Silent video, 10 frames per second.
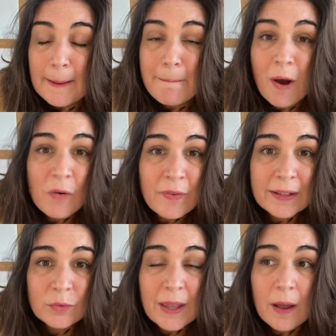bah en
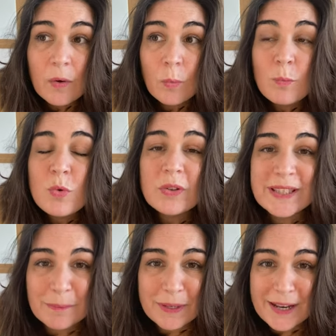fait, on, a, on
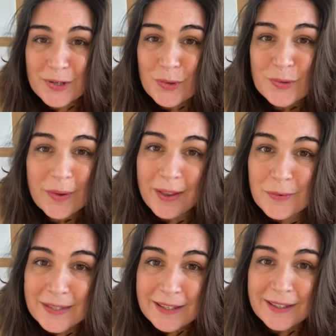multiplie les chances de
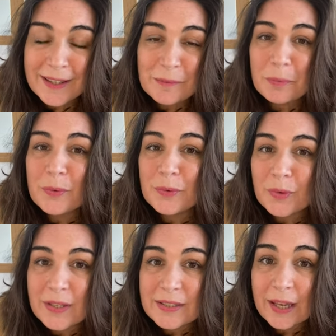réussite plus que
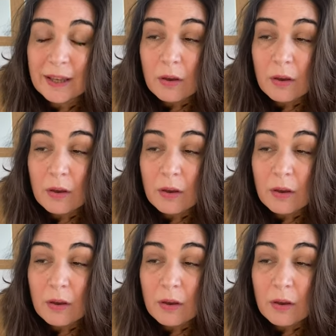d'échec.